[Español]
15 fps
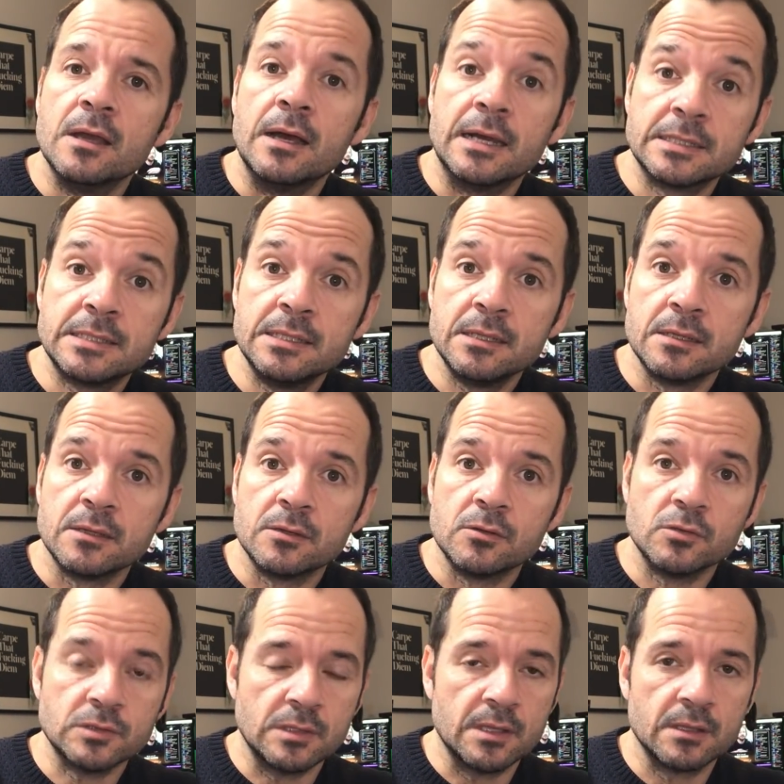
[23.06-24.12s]
Ah, sí.
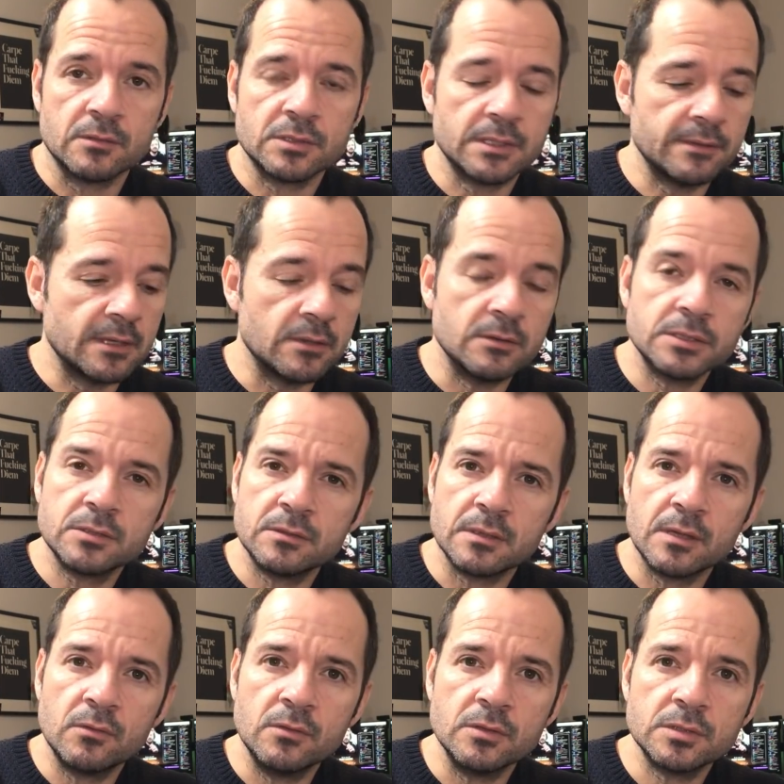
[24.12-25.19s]
Hostia, no sabía yo eso,
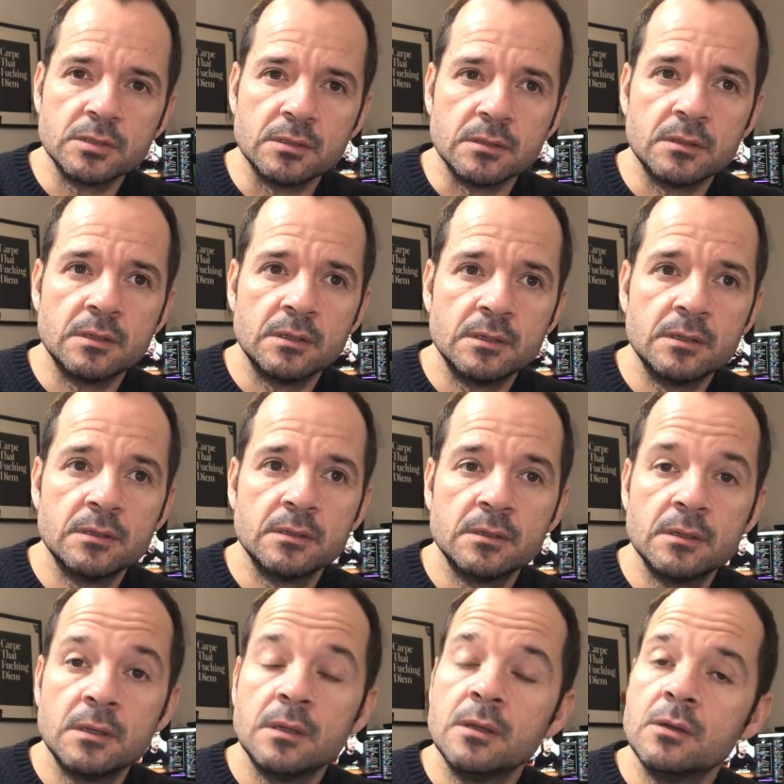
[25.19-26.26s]
qué curioso.
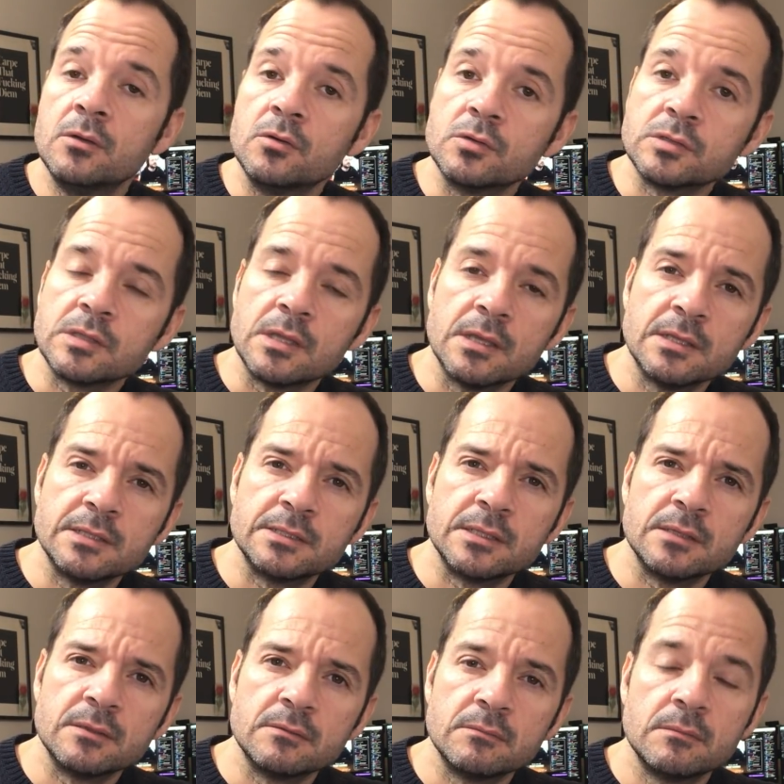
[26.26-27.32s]
Hostia, en
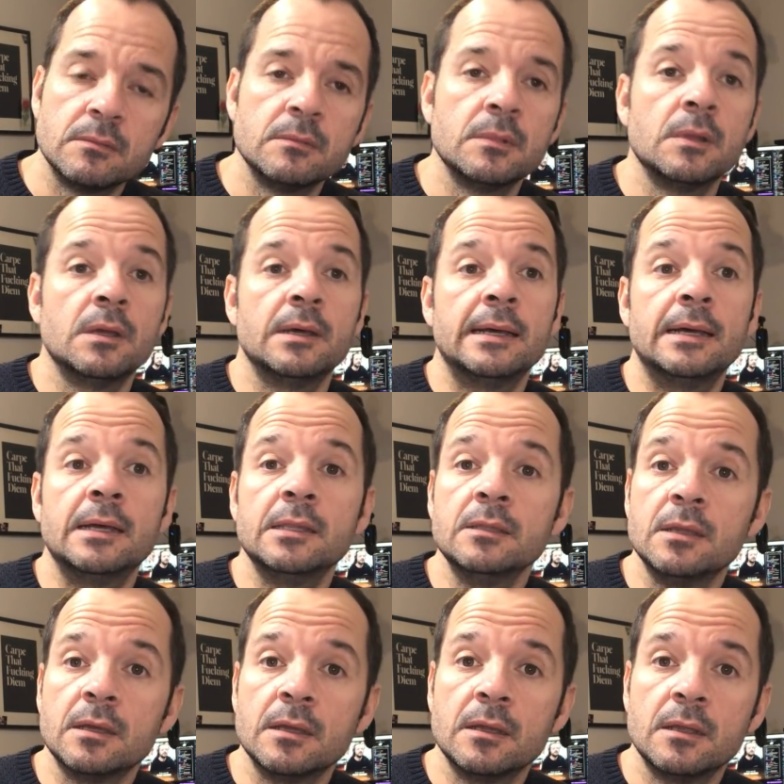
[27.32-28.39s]

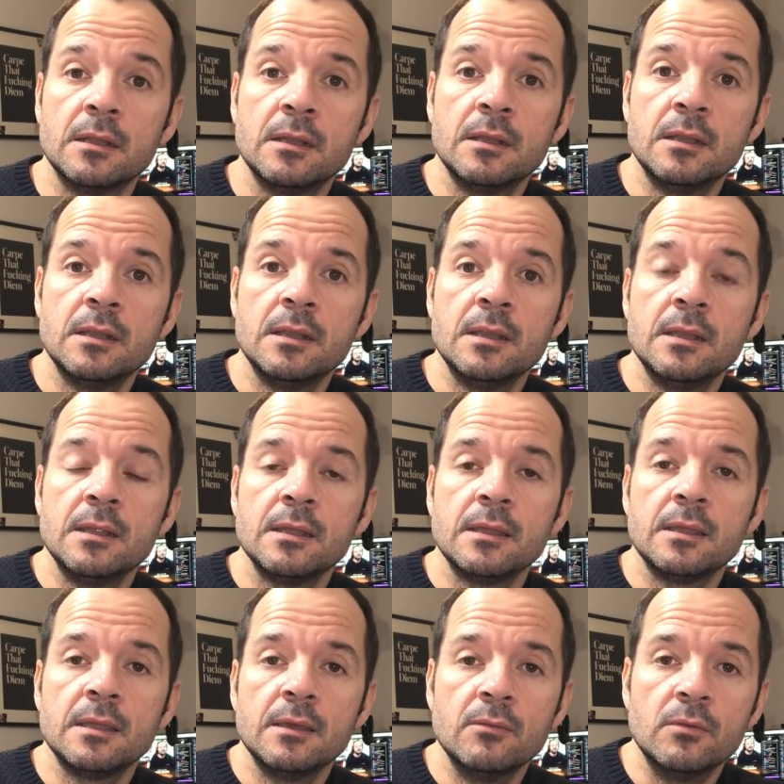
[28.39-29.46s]
Anda.
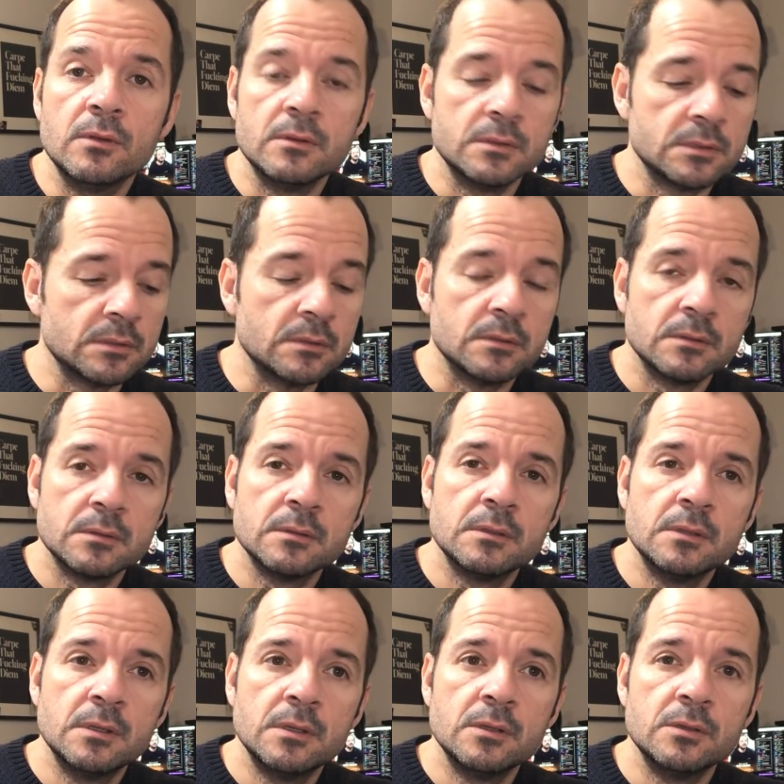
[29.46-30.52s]
Qué bueno eso.
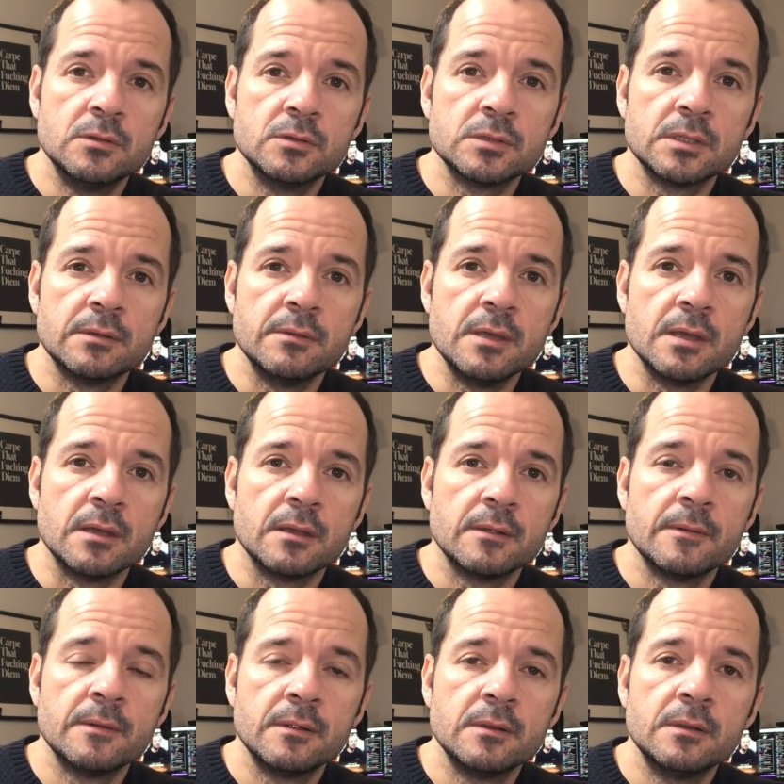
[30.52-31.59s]
No sabía.
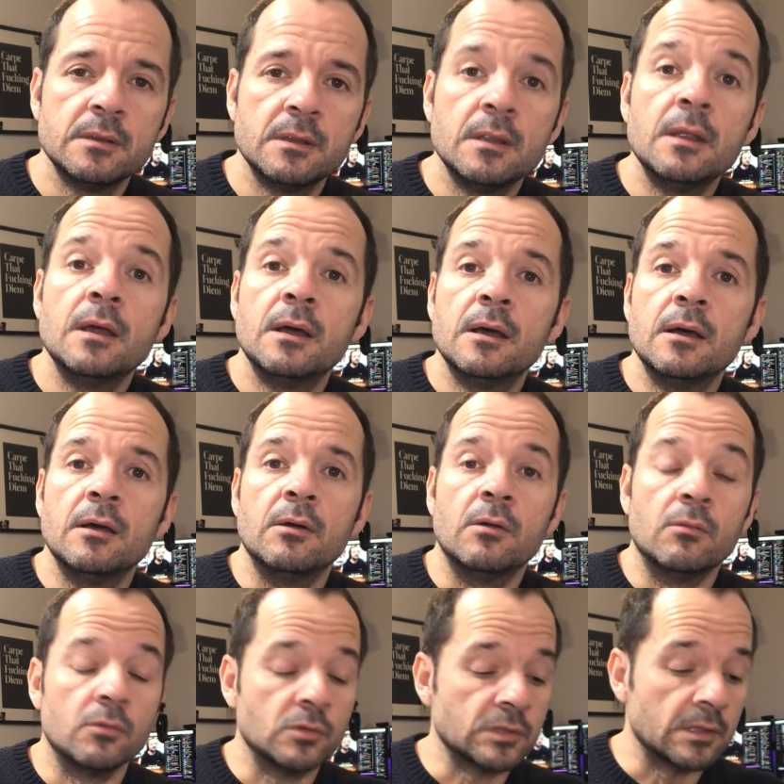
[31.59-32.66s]

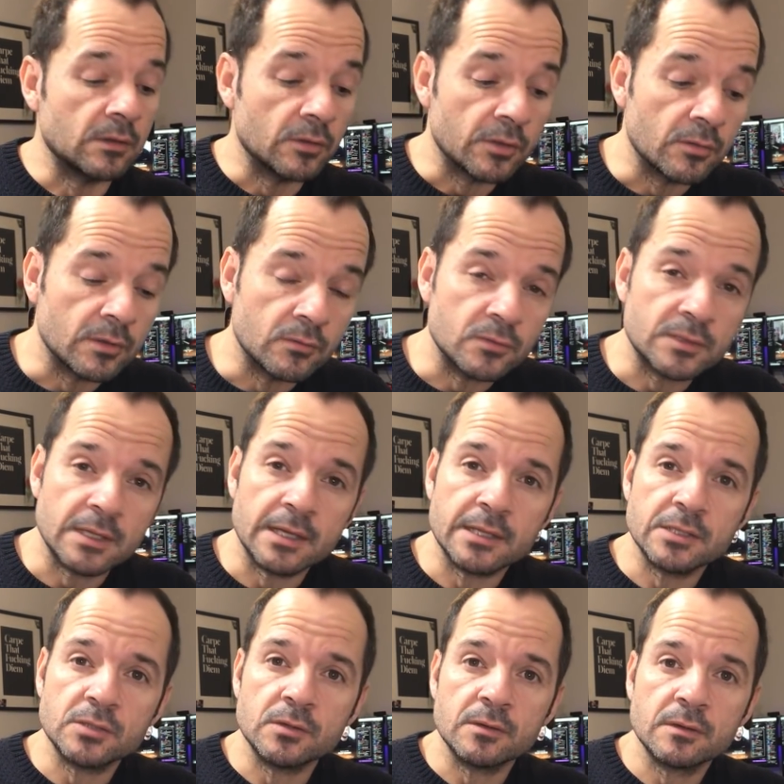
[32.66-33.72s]
lo tengo que buscar,
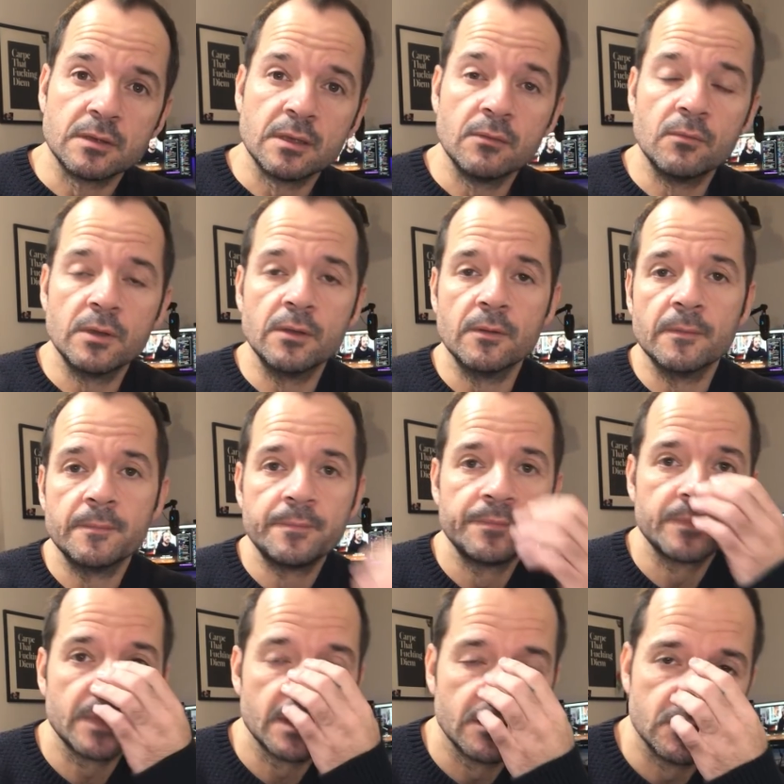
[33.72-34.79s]
eso. Qué bueno.
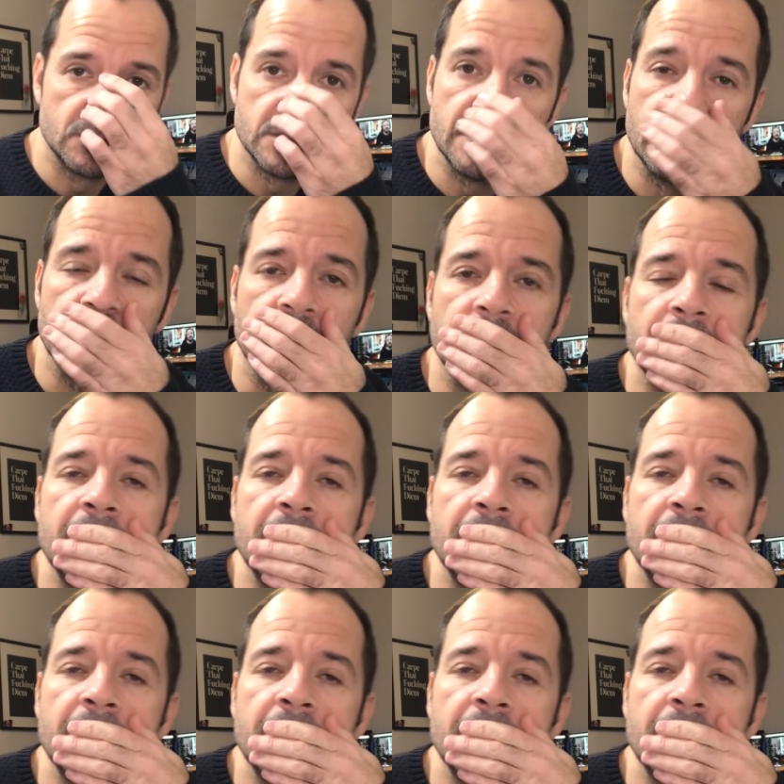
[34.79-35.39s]
Hostia.